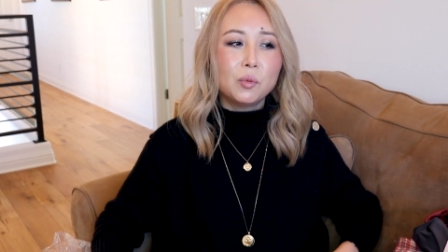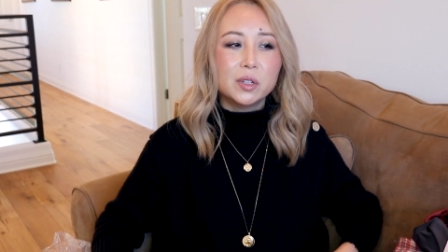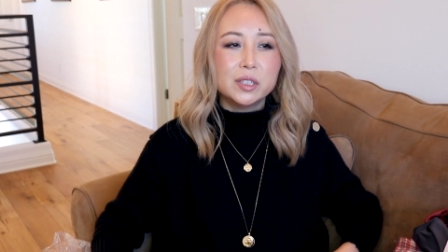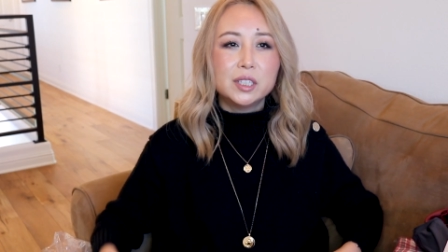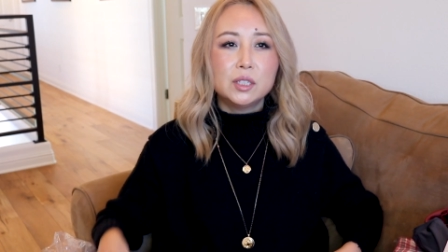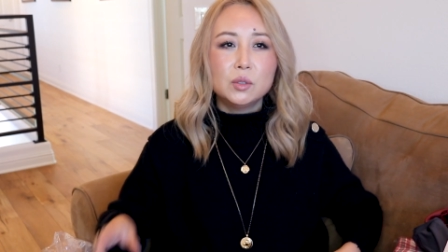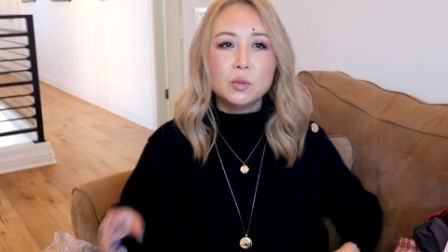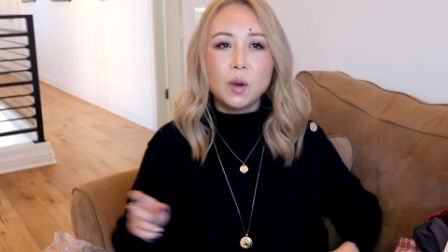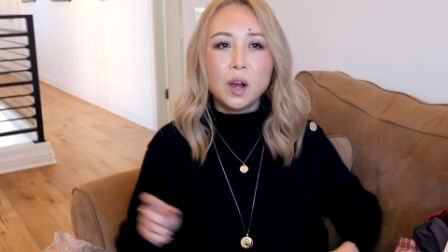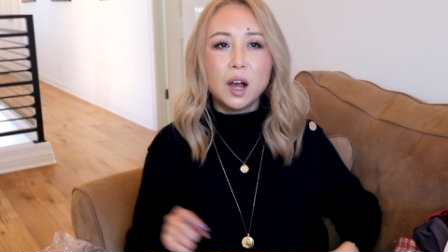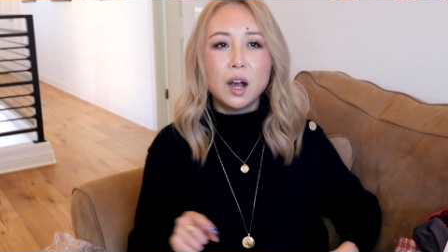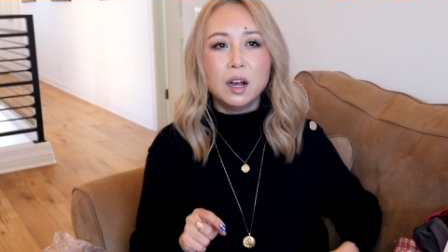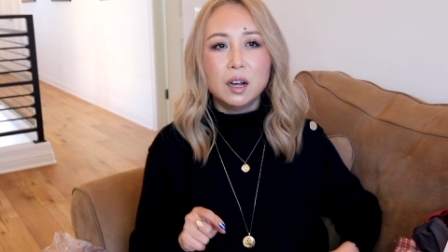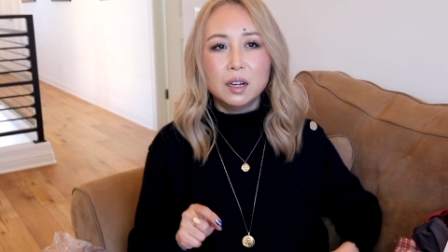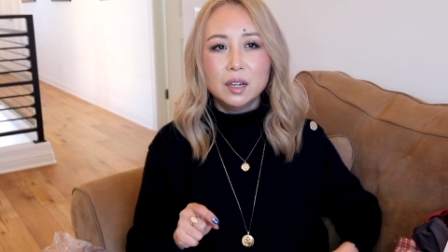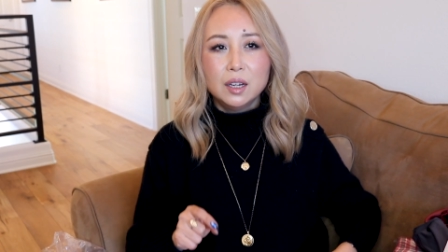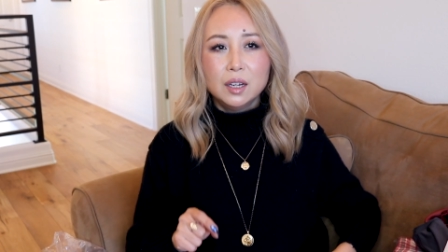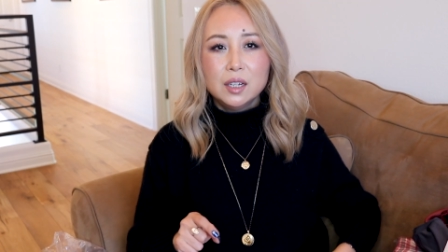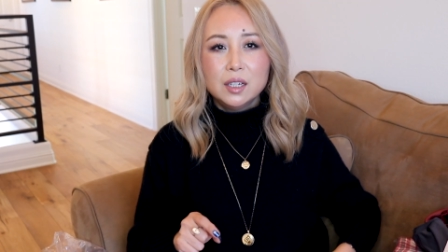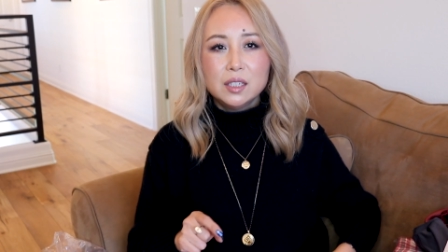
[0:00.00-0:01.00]
我希望。
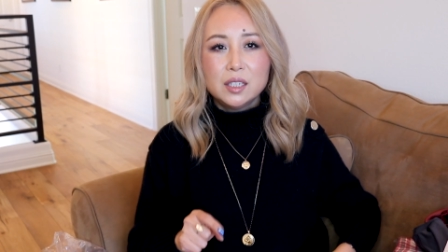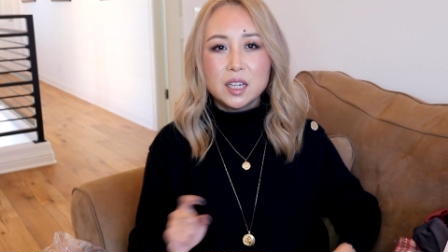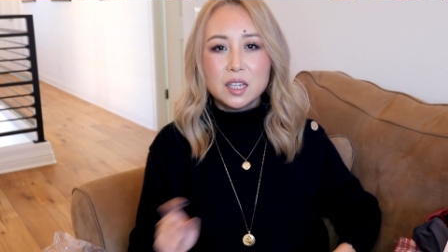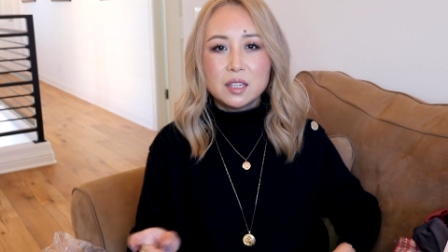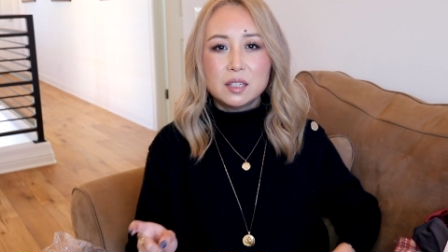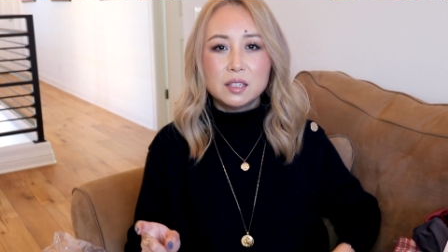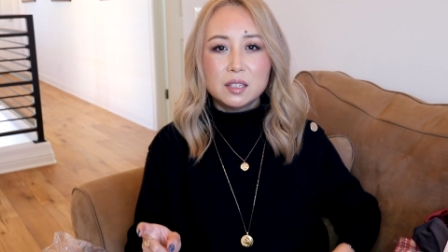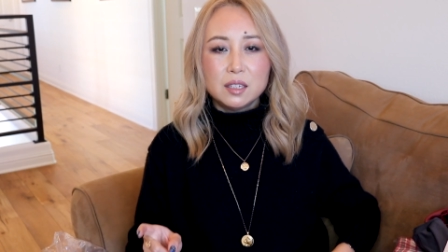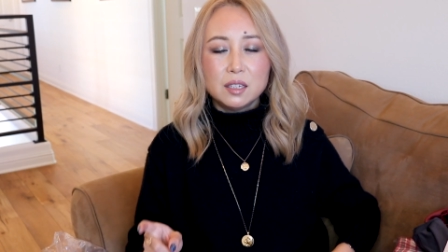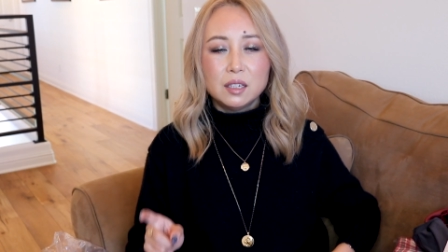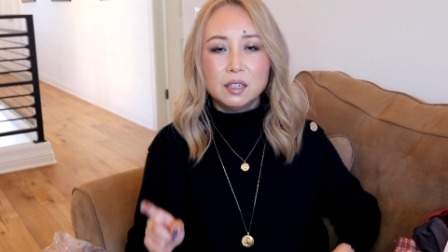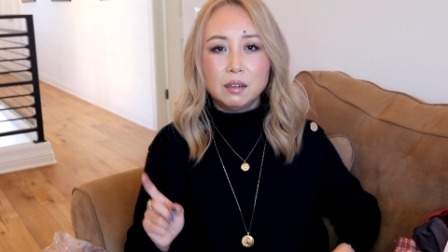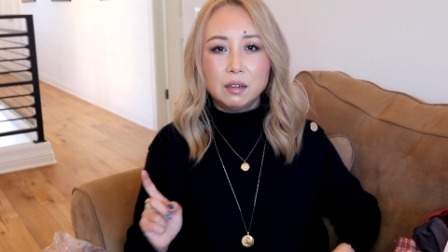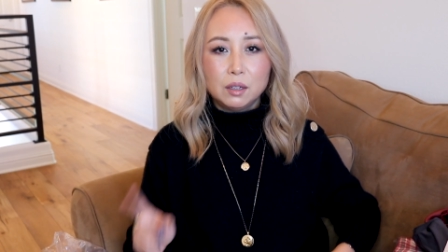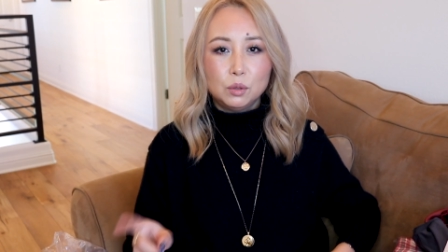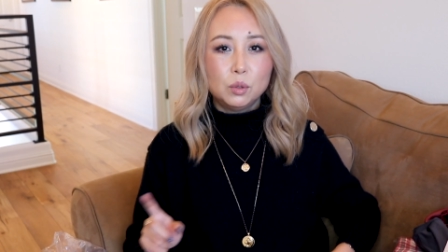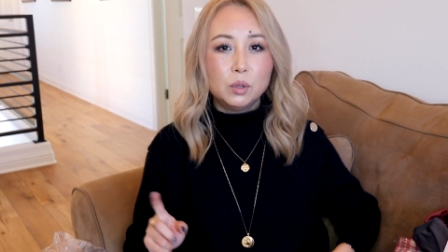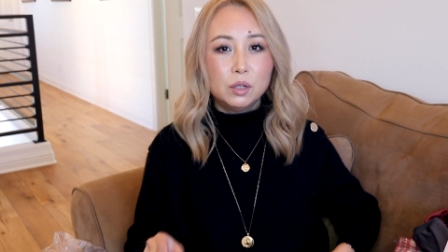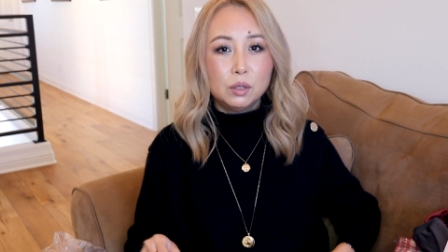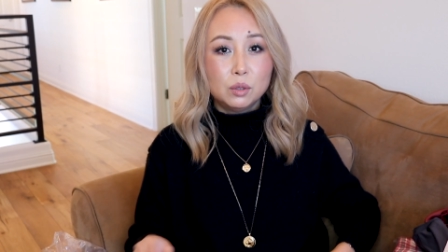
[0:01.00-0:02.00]
这次
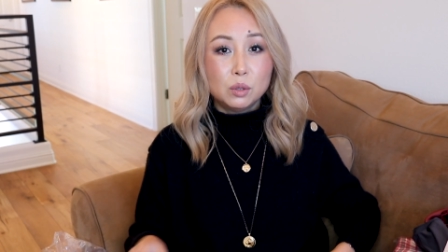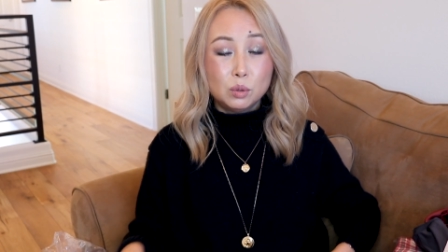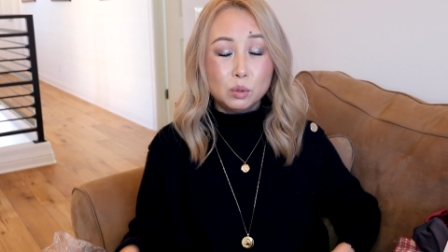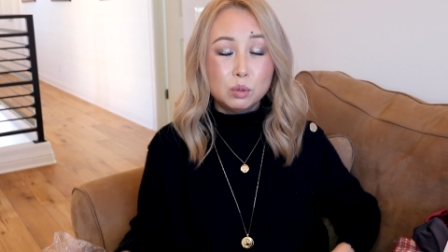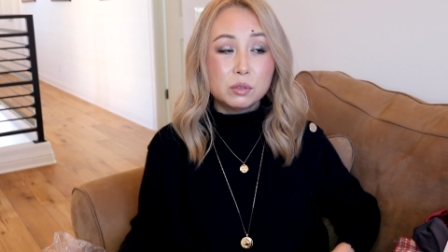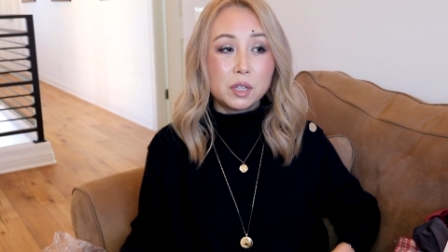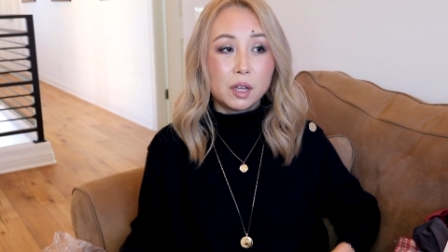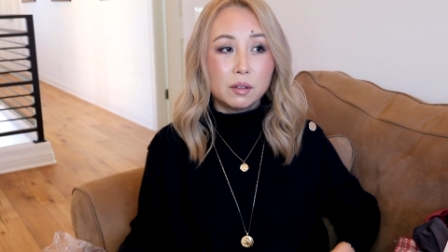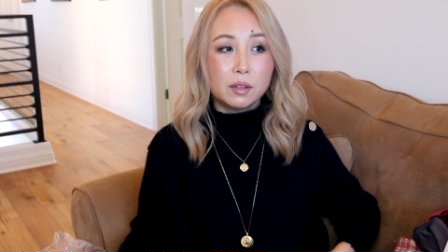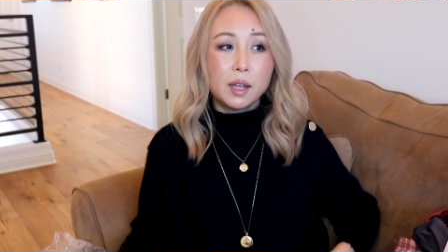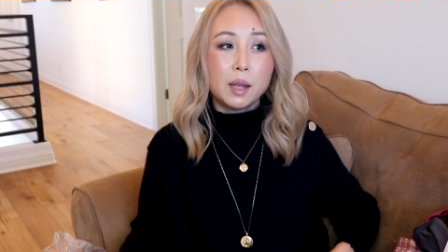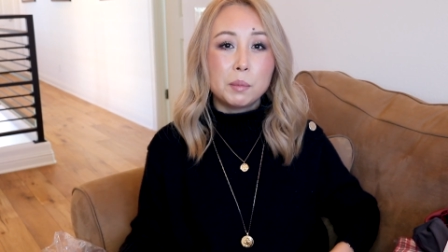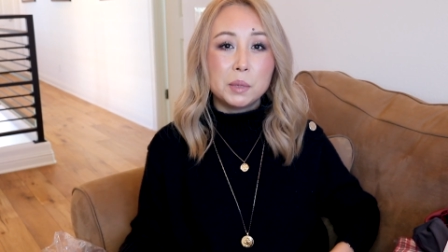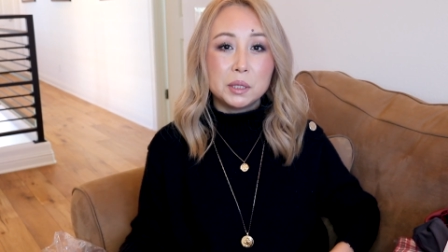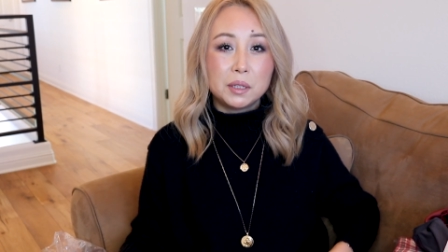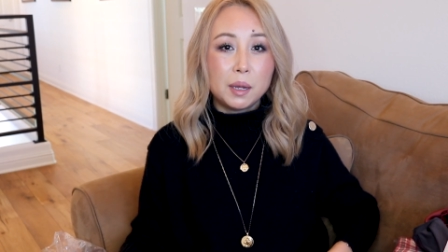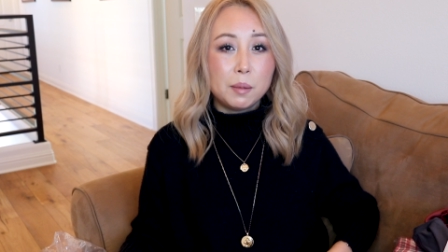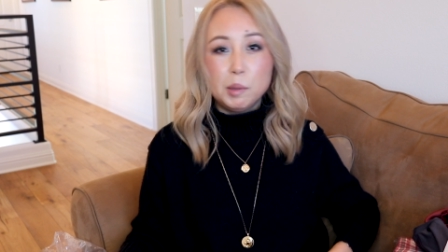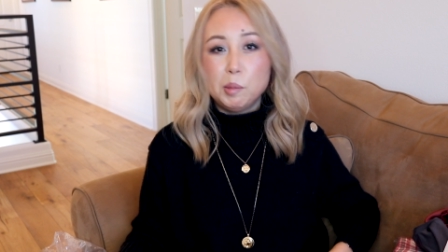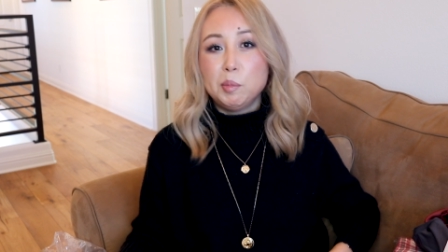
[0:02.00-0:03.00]
很多人都吐槽他们，
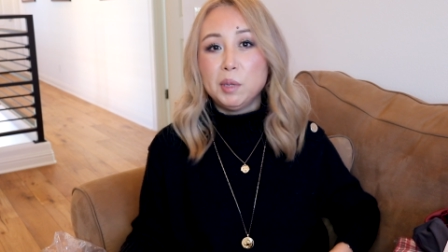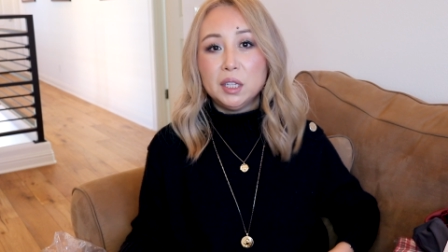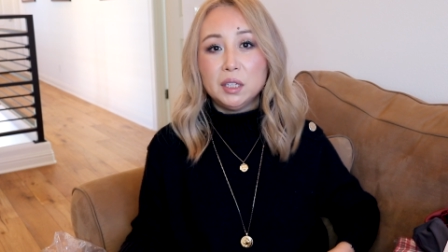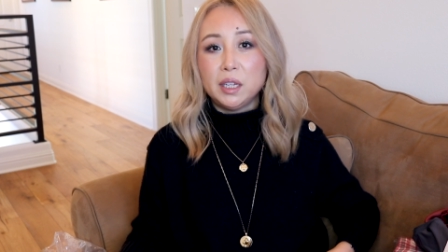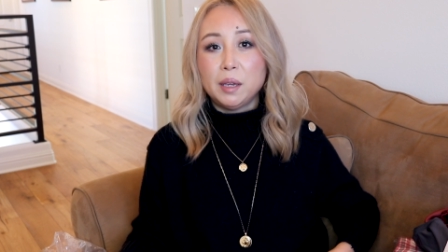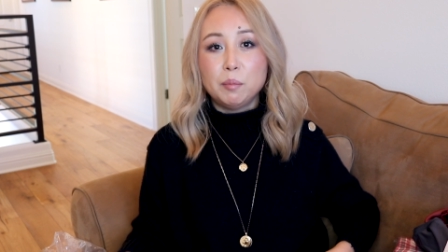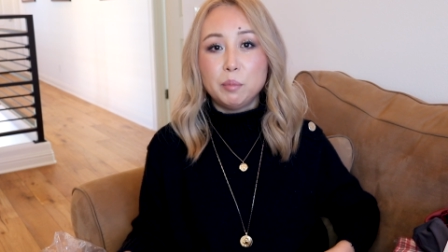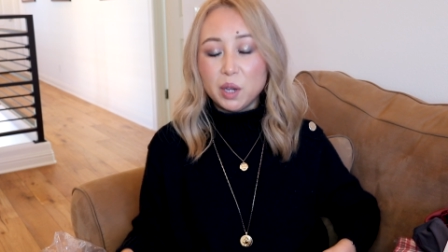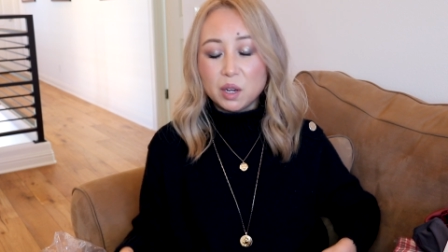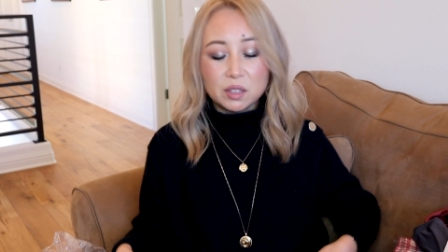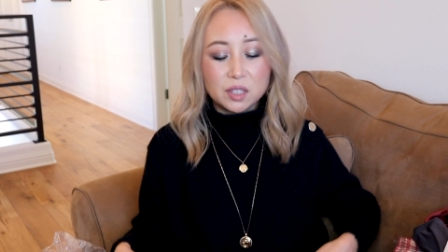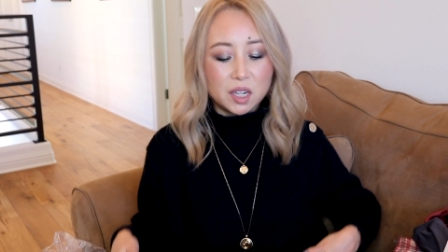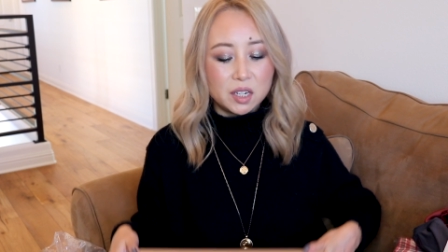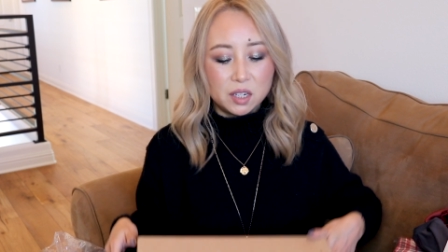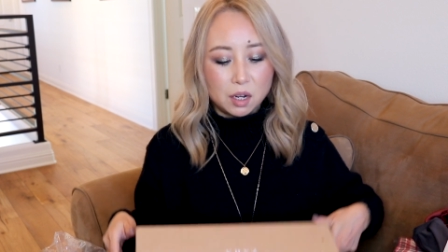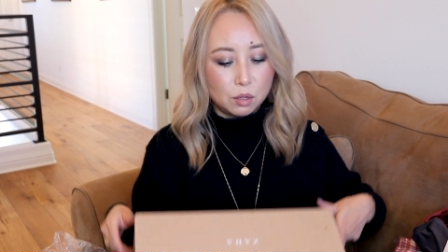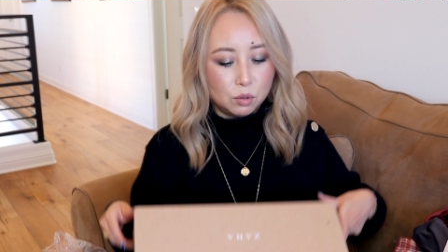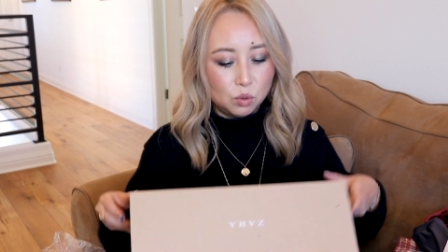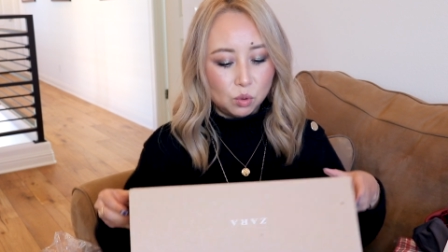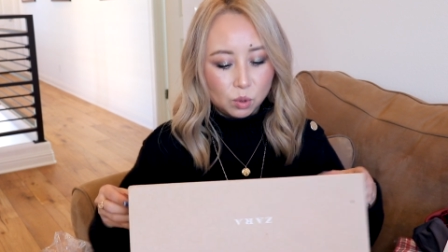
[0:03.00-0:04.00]
他们明年不要再这
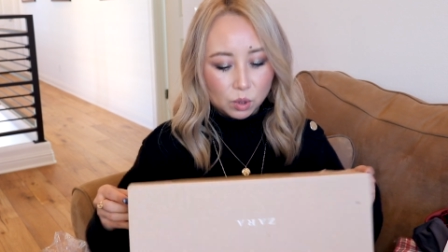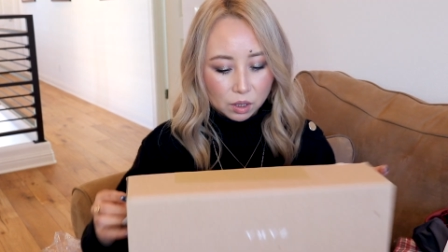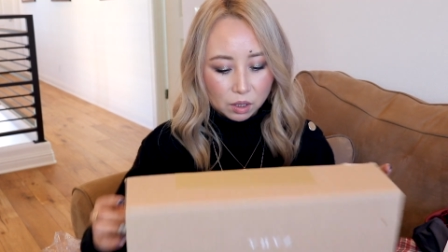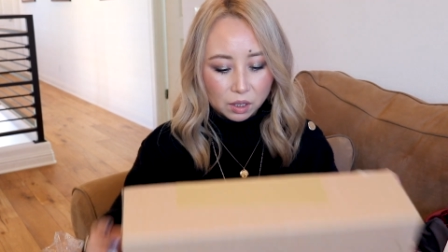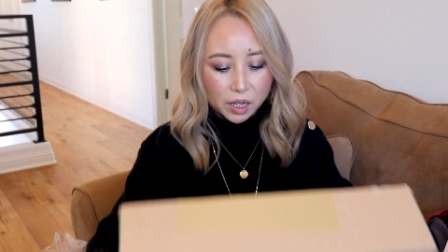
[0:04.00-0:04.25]
样做了，